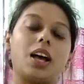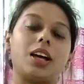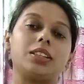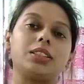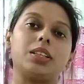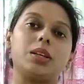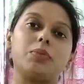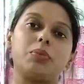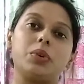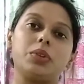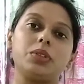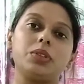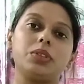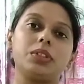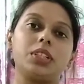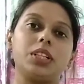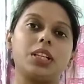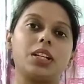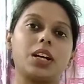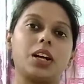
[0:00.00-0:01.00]
আজকে
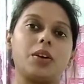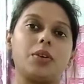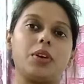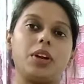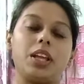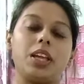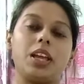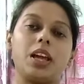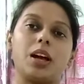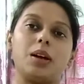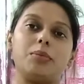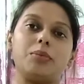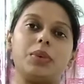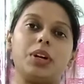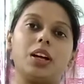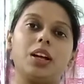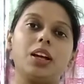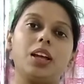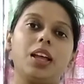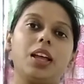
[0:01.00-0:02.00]
প্রযুক্তির কারণে
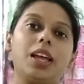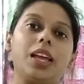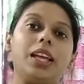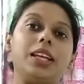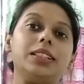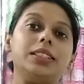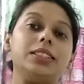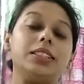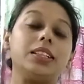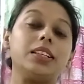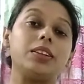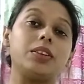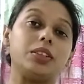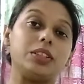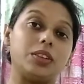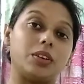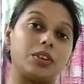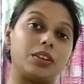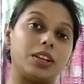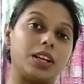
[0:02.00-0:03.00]
আমরা এই যে
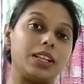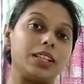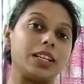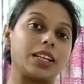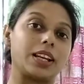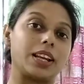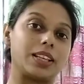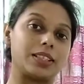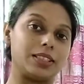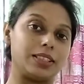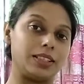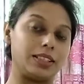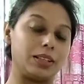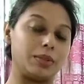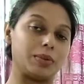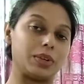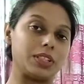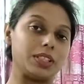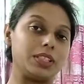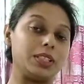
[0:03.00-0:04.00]
অনলাইনে ক্লাস
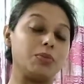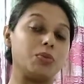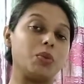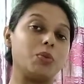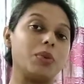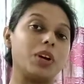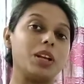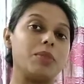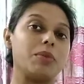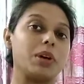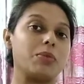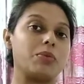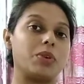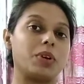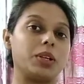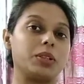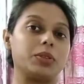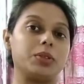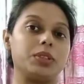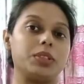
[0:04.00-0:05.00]
নিতে পারছি মোবাইল
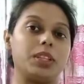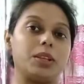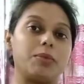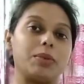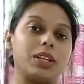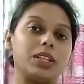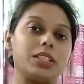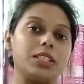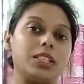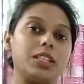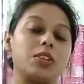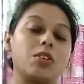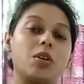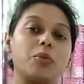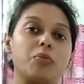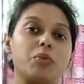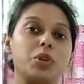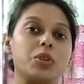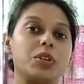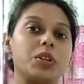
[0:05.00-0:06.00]
ব্যবহার করতে পারছি
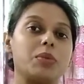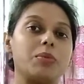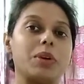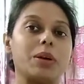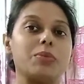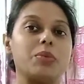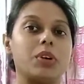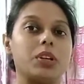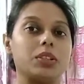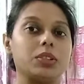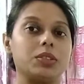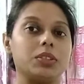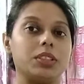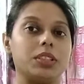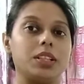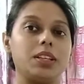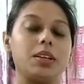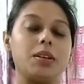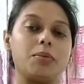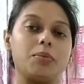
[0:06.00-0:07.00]
কম্পিউটার ব্যবহার
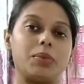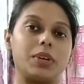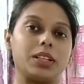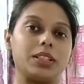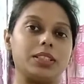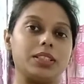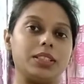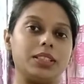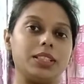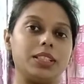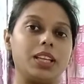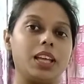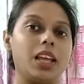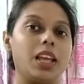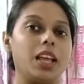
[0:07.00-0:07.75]
করতে পারছি